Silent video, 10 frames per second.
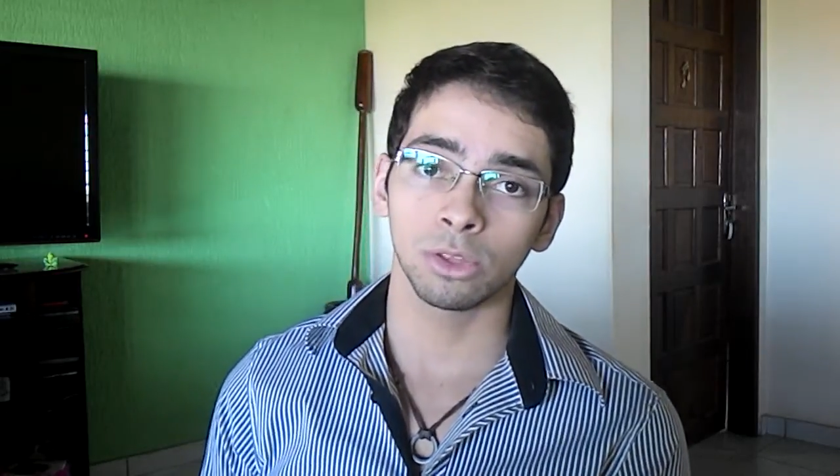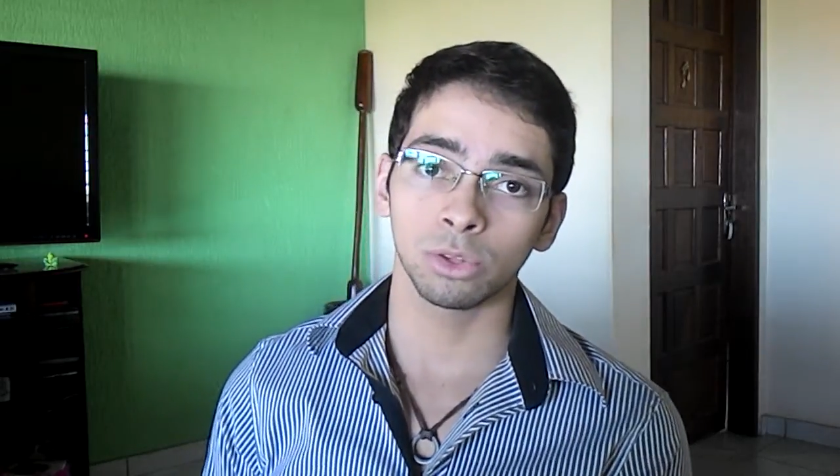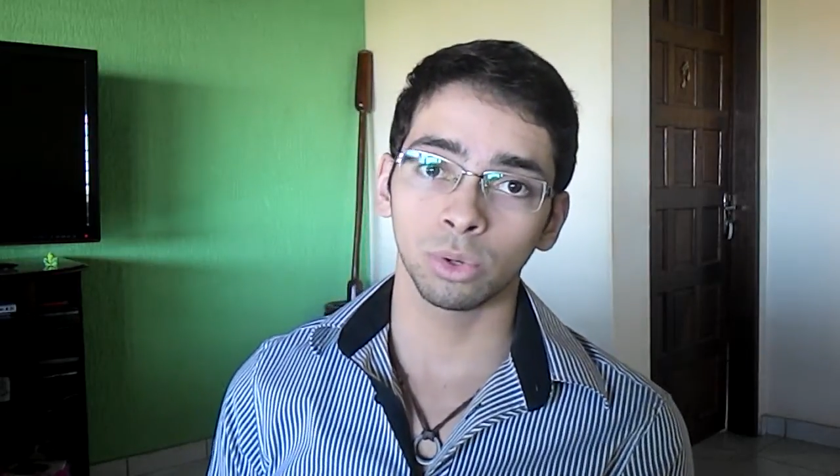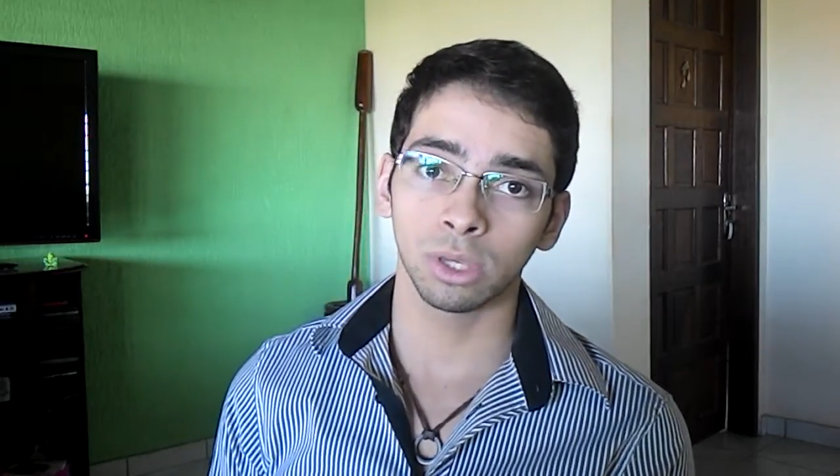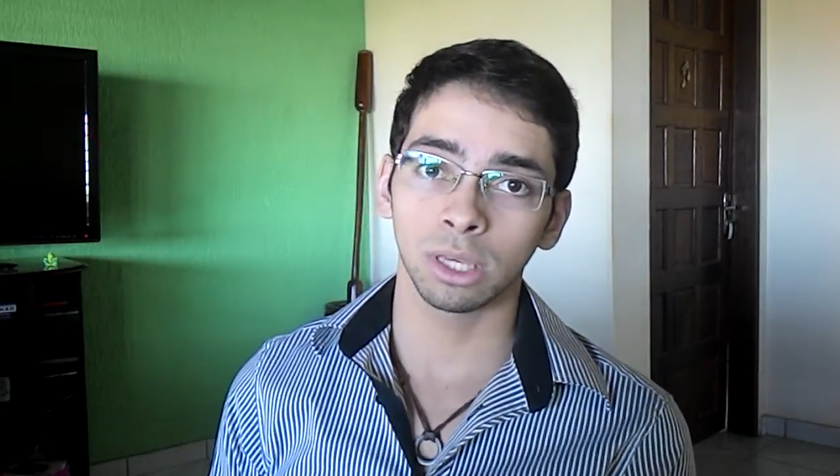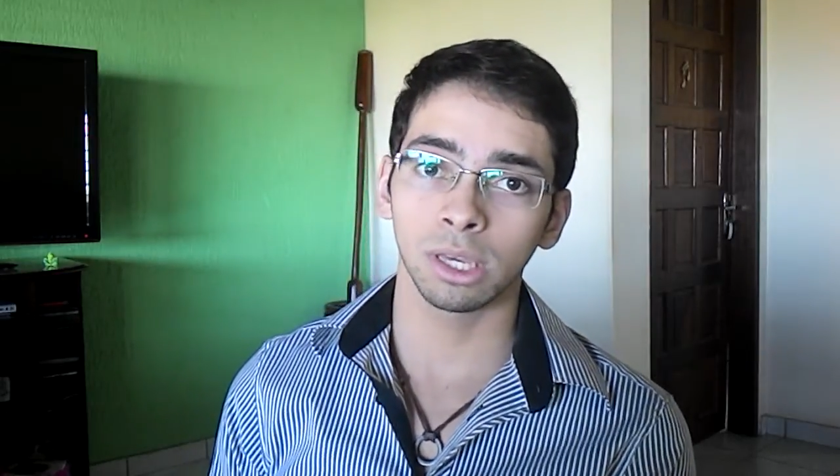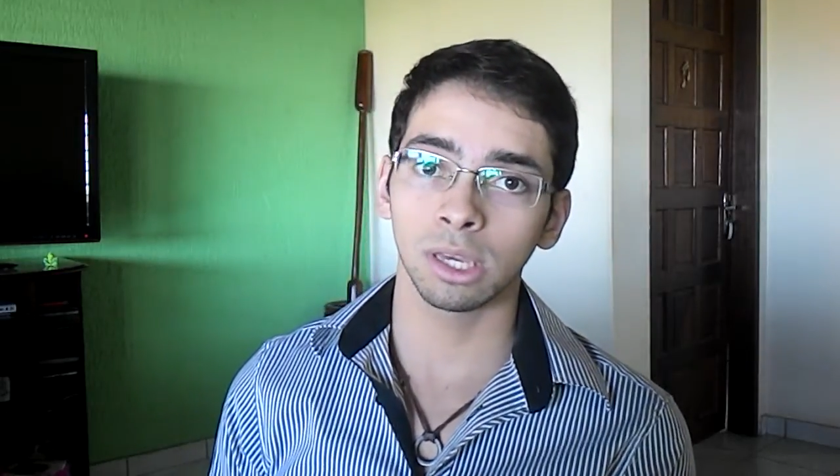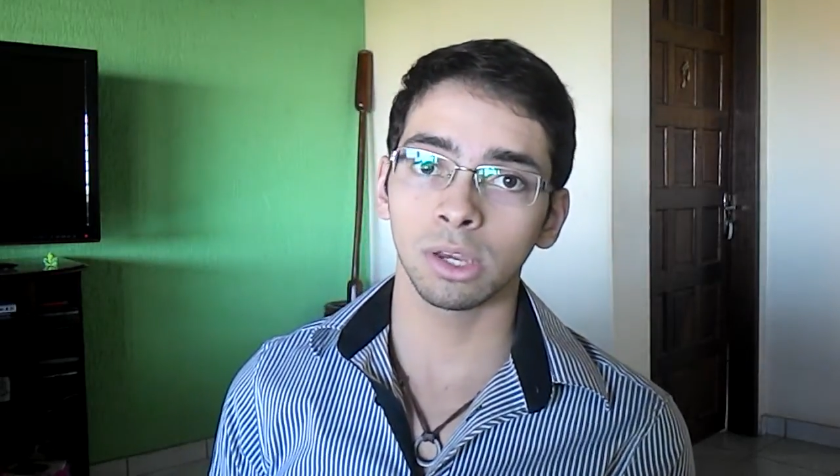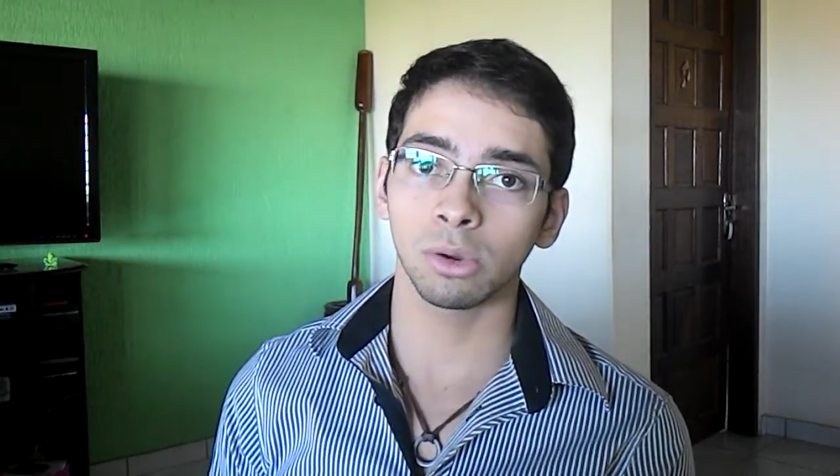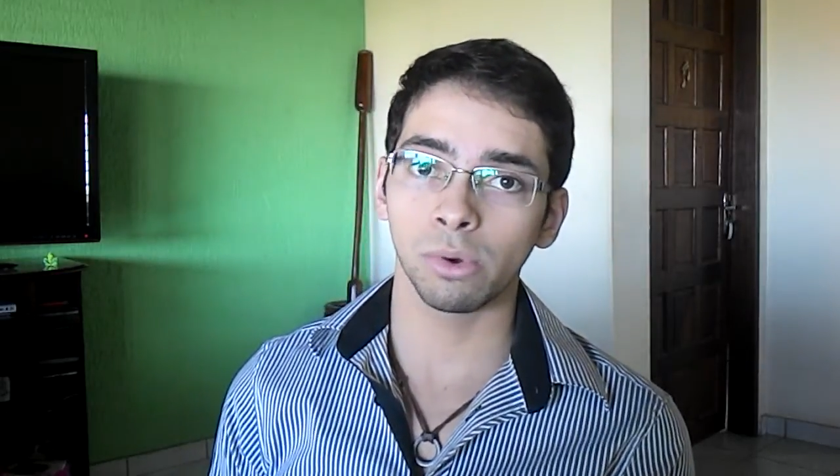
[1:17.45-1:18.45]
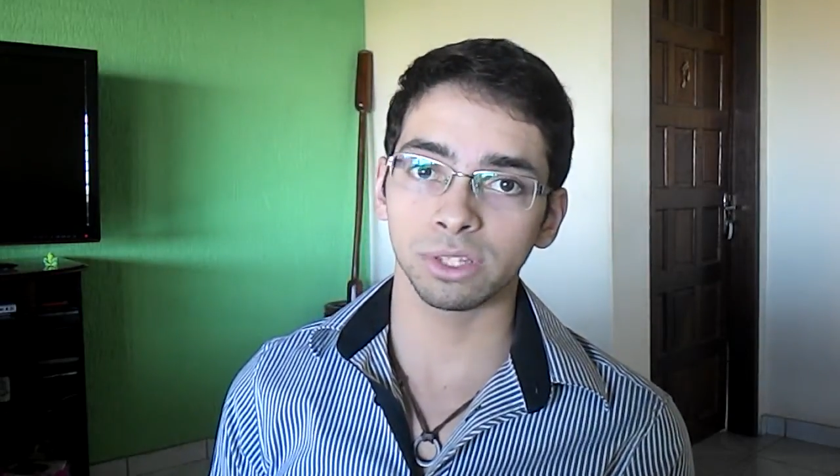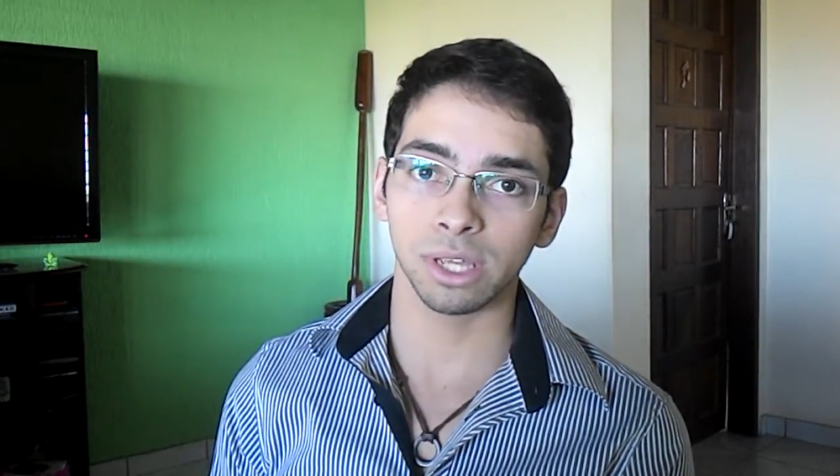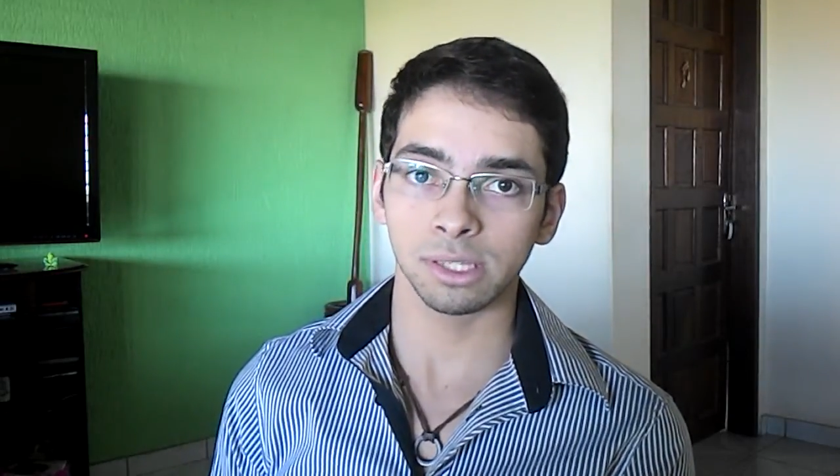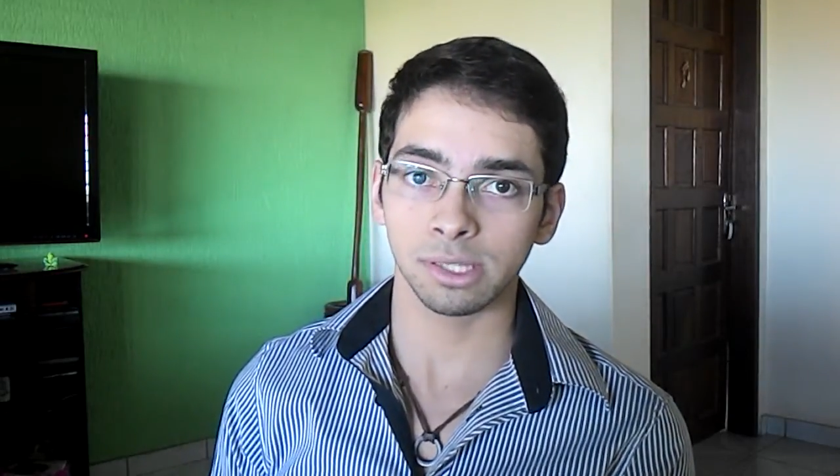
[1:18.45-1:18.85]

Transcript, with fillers: do que o Moisés